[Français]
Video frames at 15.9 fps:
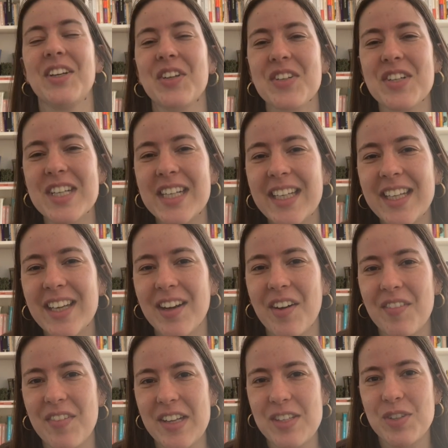quand je clique
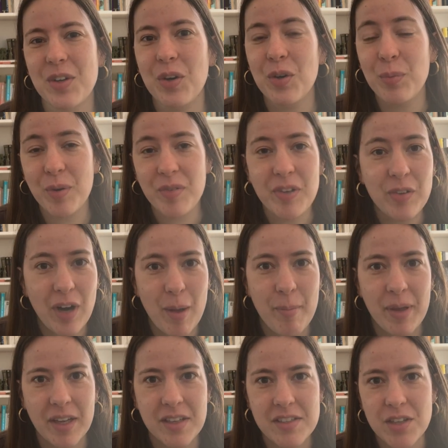en fait sur le profil de la
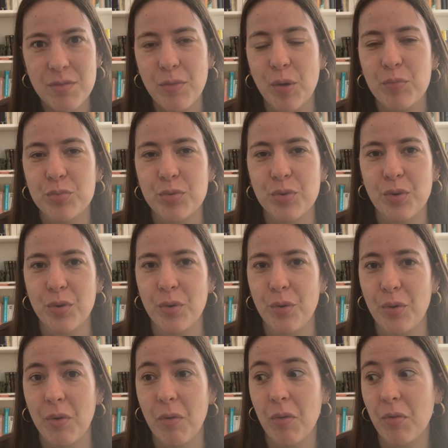personne bah, pour
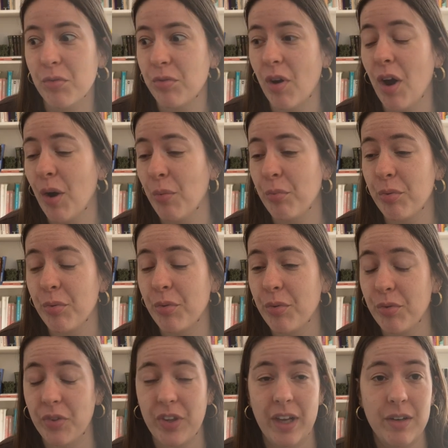voir un
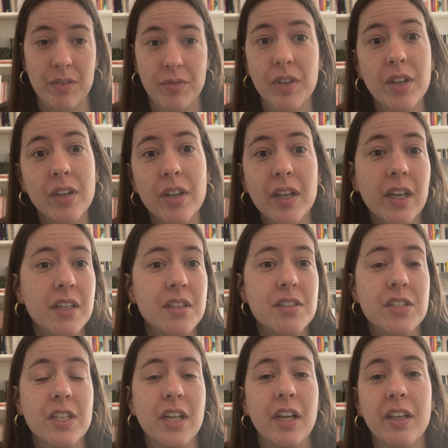peu ce qu'elle fait quel
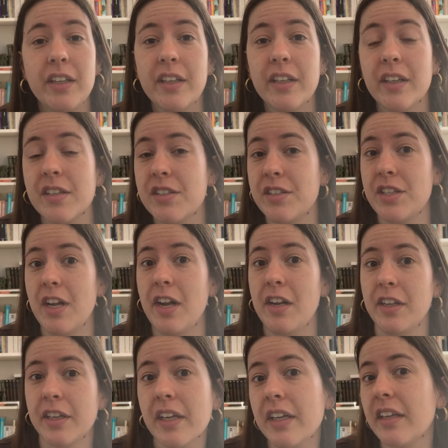style elle lit quel style elle
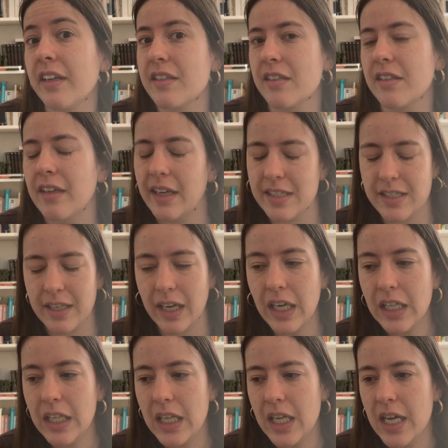écrit etc etc
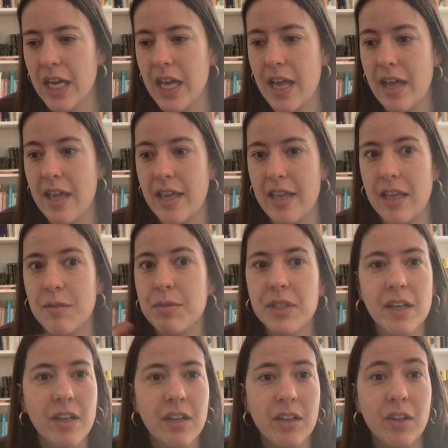et eh
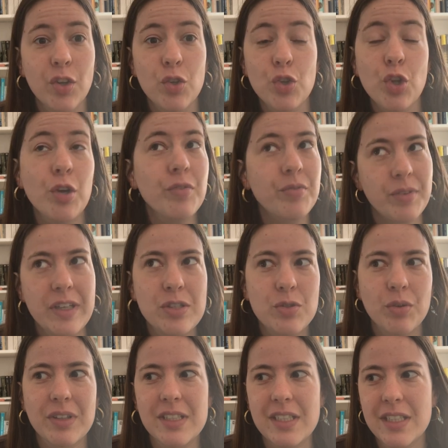bien 9 fois
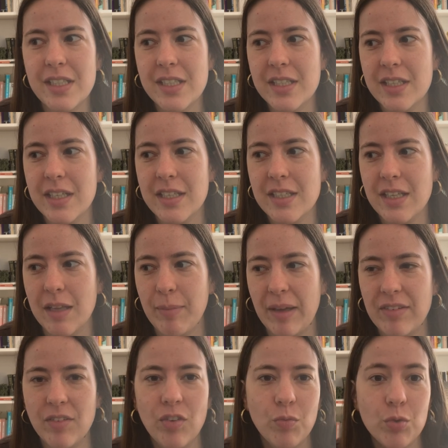sur 10 cette
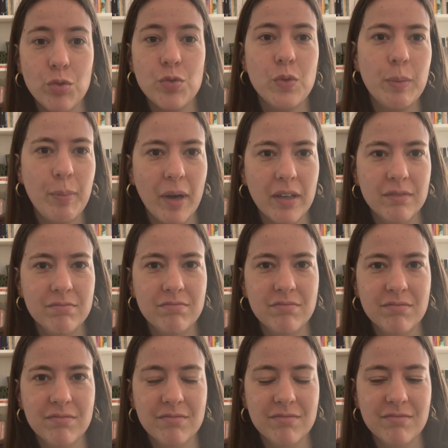personne ne me suit pas
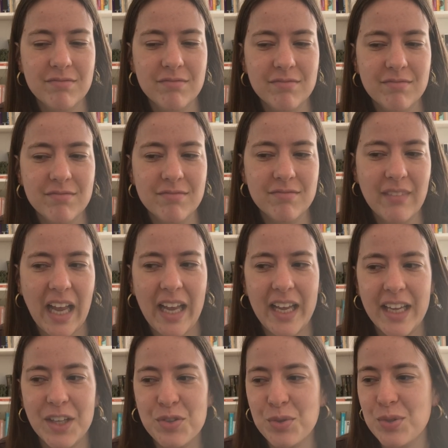
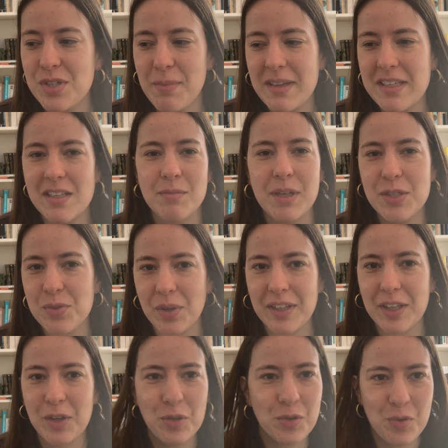et du coup, je sais pas si c'est une blessure
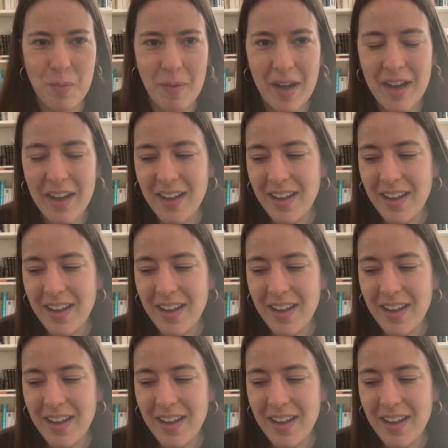d'ego ou pas,